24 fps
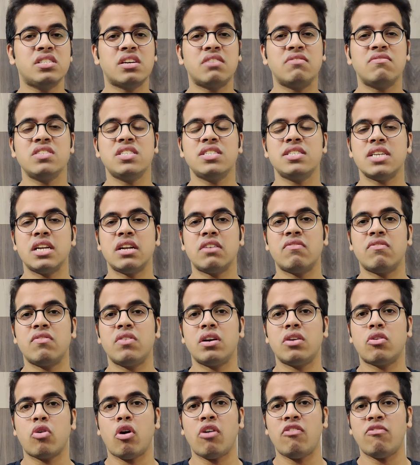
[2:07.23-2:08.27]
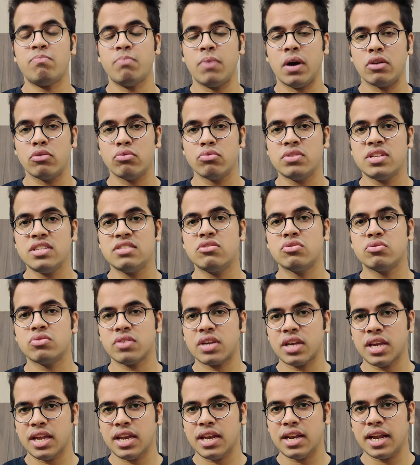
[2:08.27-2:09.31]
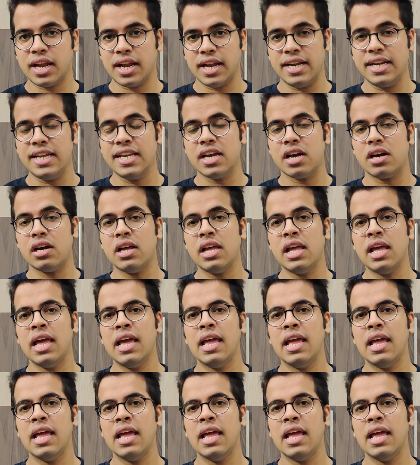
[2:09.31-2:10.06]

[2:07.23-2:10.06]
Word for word: सर्विस नेटवर्क ऑफ मारुति सुजुकी इन इंडिया